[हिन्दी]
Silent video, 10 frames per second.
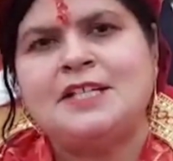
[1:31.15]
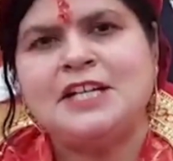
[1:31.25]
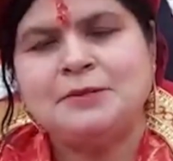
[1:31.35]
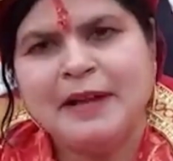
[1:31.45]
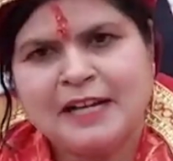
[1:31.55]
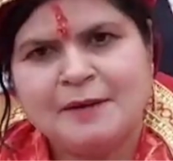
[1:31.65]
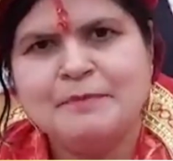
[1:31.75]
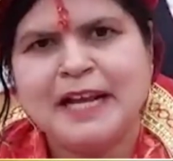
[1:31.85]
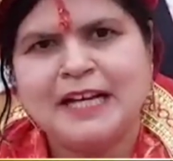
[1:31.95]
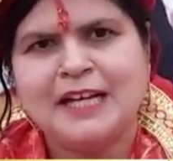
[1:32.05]
चीज़ में कम
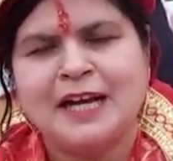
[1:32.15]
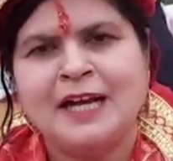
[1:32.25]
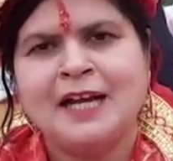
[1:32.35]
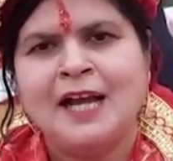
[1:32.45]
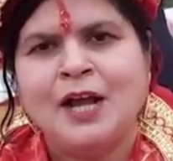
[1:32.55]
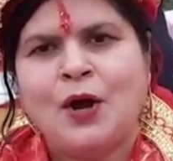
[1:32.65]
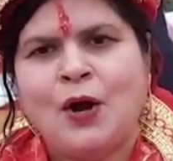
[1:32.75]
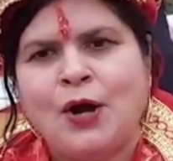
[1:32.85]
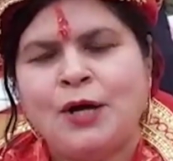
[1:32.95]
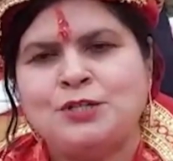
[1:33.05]
नहीं है
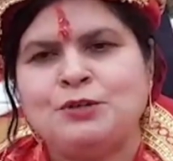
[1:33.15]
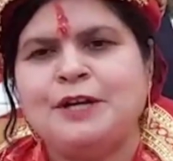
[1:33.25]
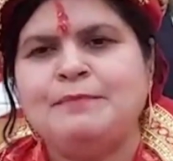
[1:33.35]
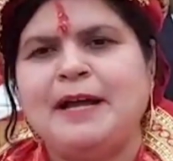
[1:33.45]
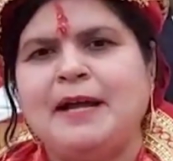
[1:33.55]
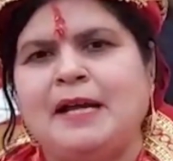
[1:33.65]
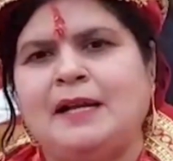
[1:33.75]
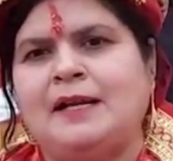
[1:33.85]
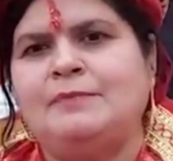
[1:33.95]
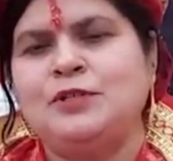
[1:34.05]
और चूँकि
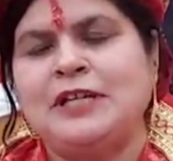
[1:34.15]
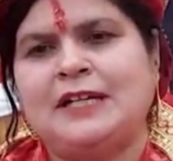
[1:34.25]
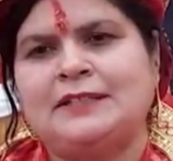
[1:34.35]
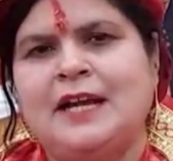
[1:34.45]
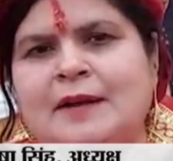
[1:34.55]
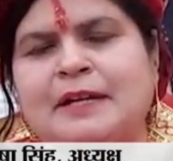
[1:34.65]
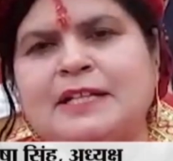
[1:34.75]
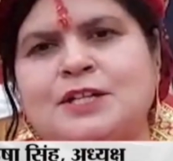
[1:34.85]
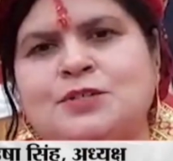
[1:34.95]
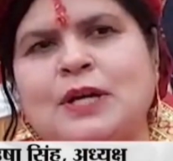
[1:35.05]
मैं मुझे लगता है
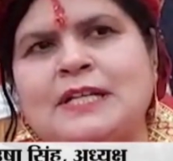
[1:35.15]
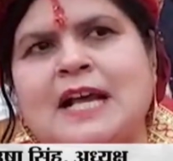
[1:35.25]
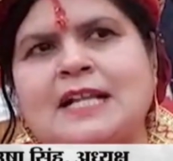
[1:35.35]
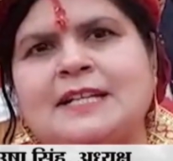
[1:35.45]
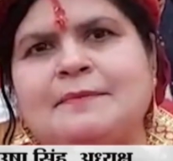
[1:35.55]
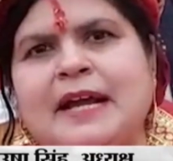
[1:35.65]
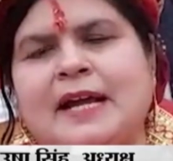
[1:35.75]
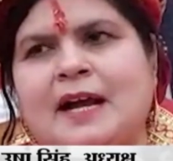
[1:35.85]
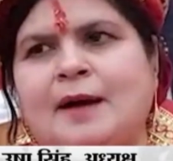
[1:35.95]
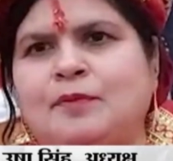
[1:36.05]
पंद्रह सोलह साल से मैं
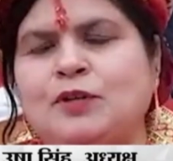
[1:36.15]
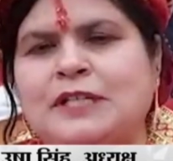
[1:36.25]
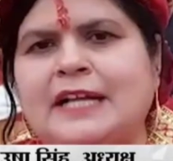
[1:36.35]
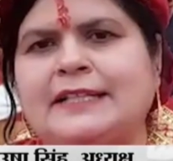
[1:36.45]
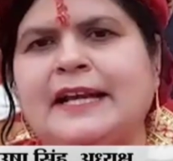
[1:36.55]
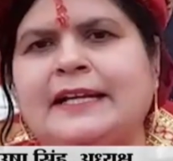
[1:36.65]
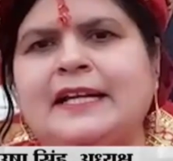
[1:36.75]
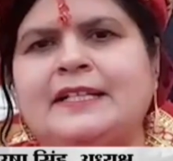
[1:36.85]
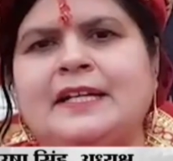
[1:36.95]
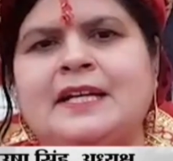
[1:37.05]
आप लोग जानते हैं
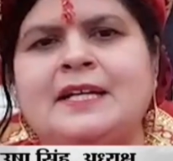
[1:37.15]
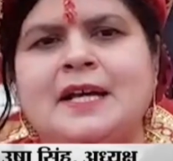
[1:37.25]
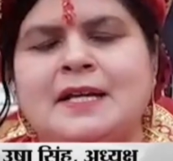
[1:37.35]
केंद्रीय